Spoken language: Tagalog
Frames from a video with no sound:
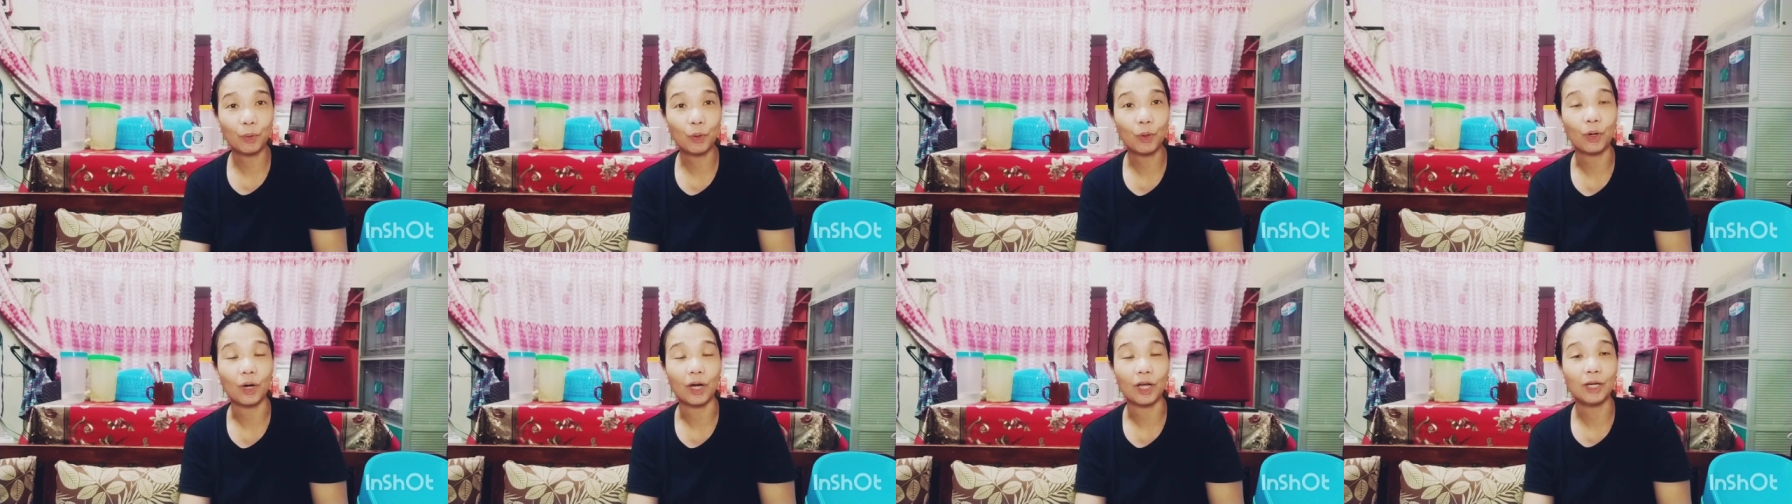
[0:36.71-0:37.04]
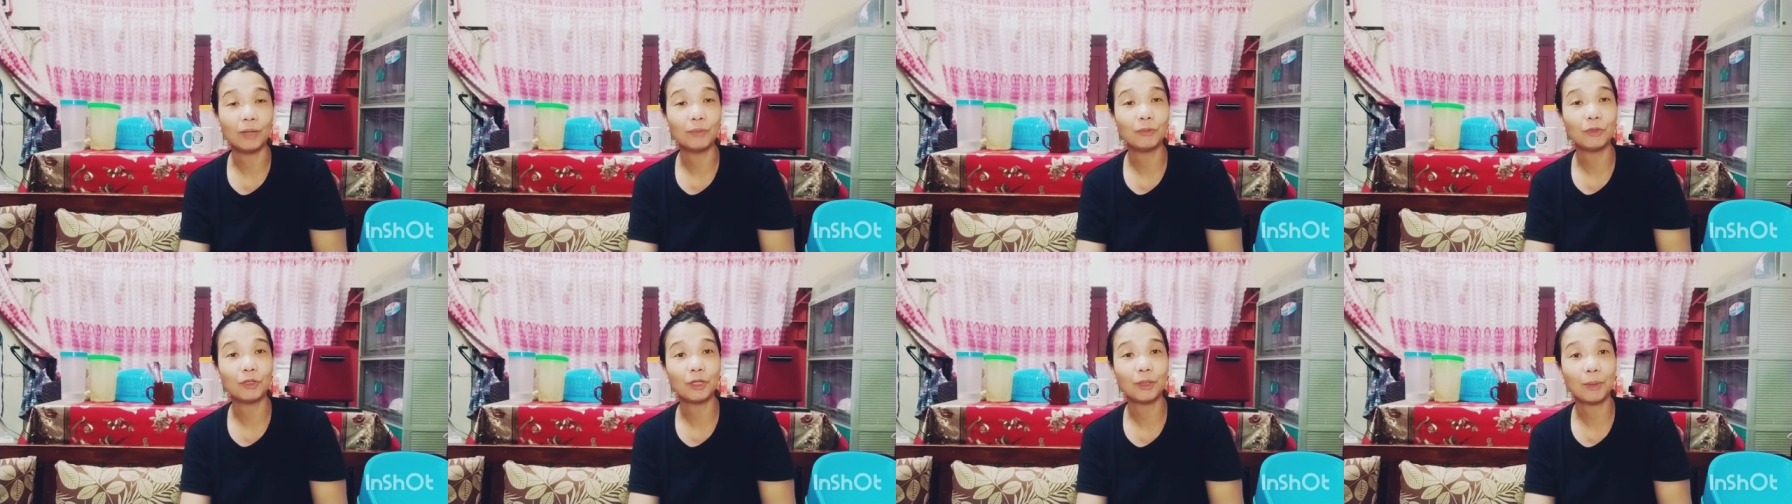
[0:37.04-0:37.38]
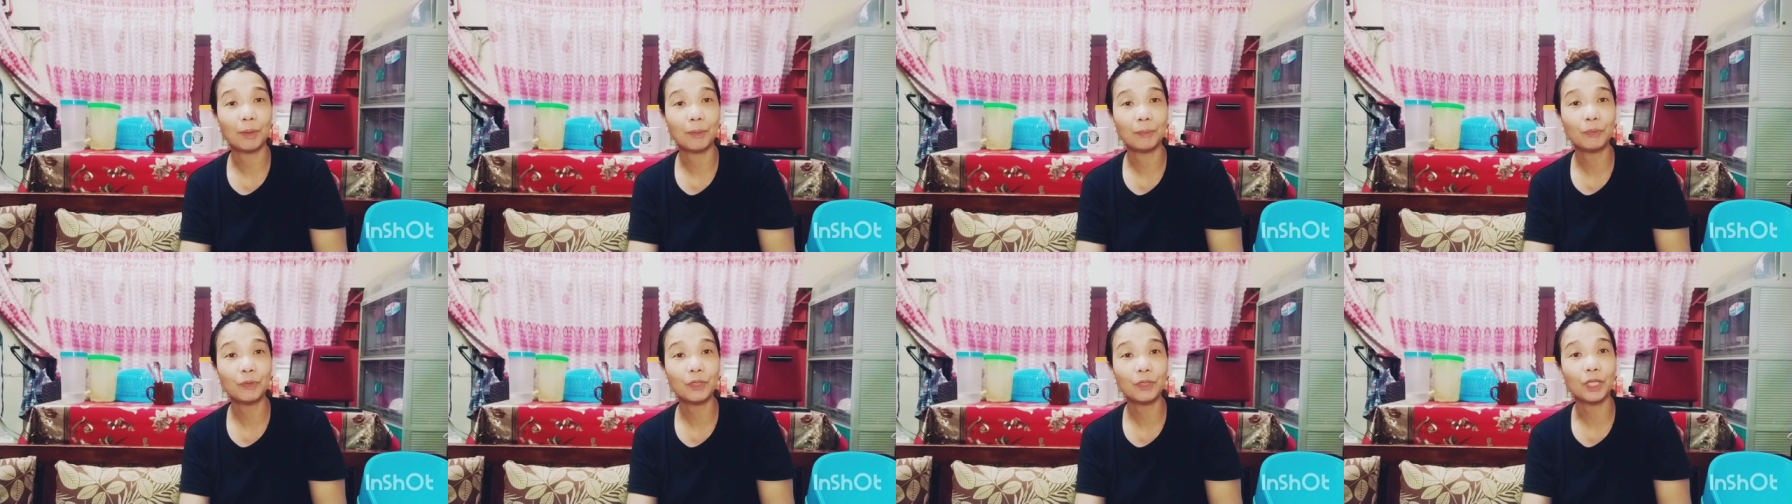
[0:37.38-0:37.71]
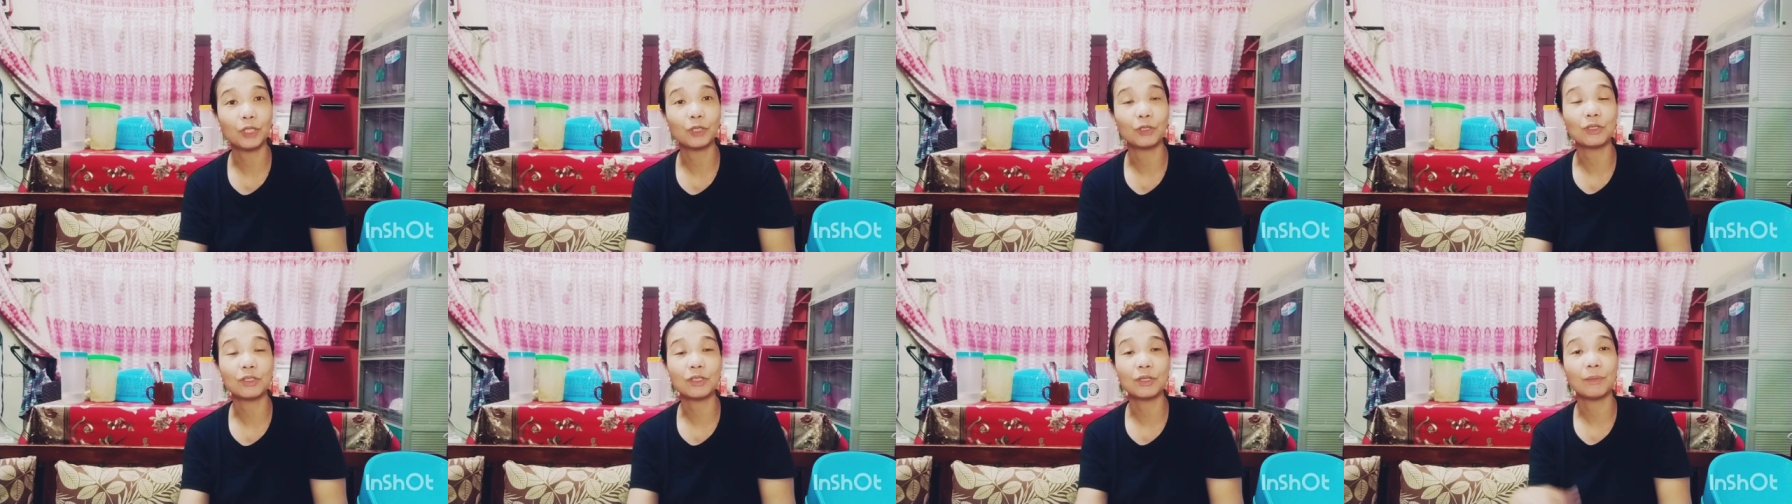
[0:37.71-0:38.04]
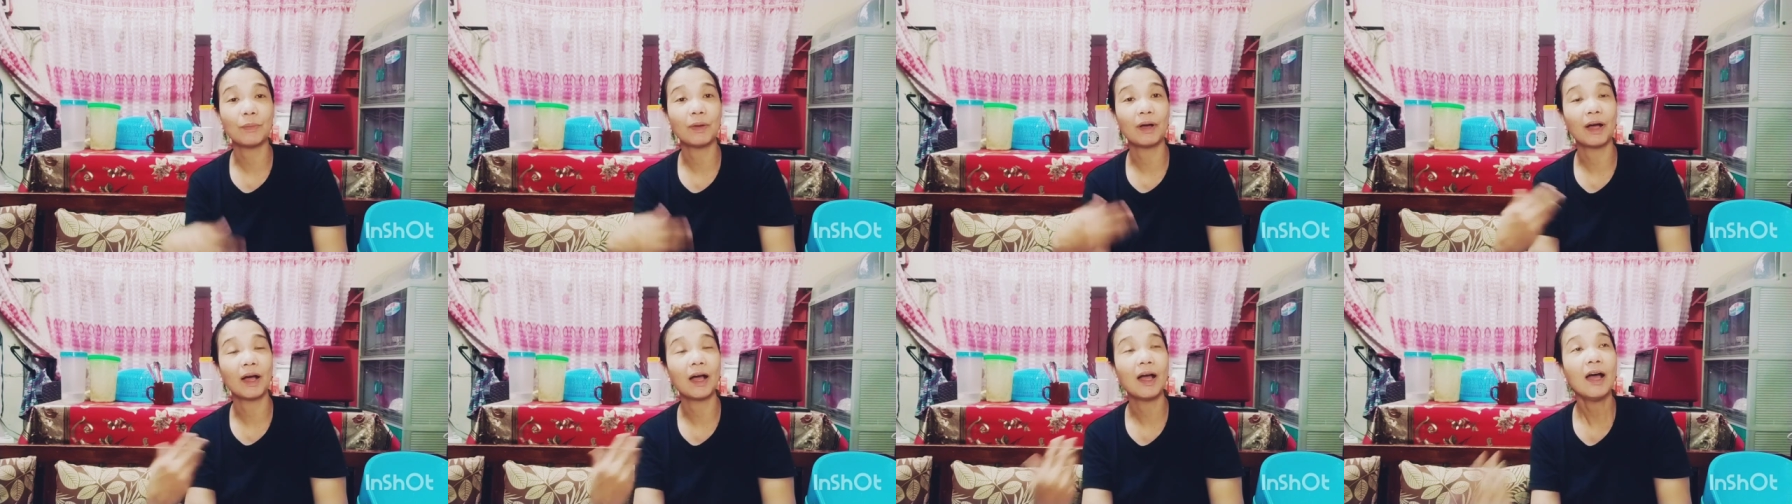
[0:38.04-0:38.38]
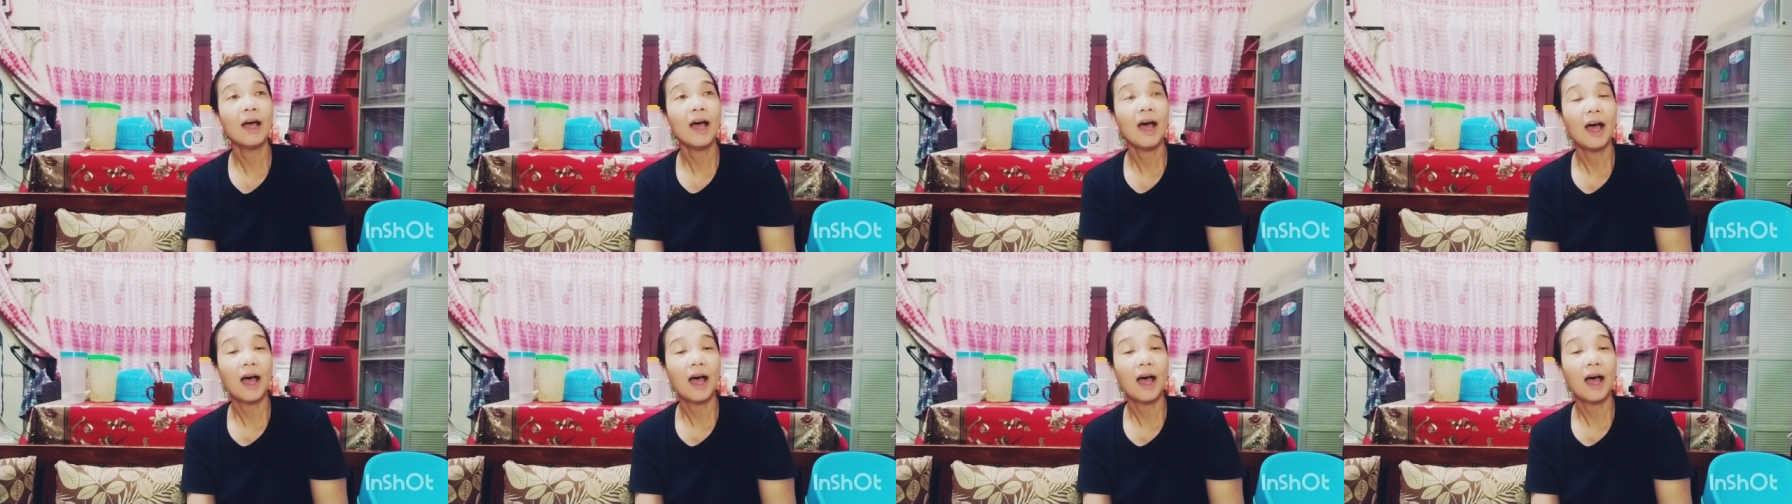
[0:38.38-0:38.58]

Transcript: po, alam niyo naman po yan doon sa mga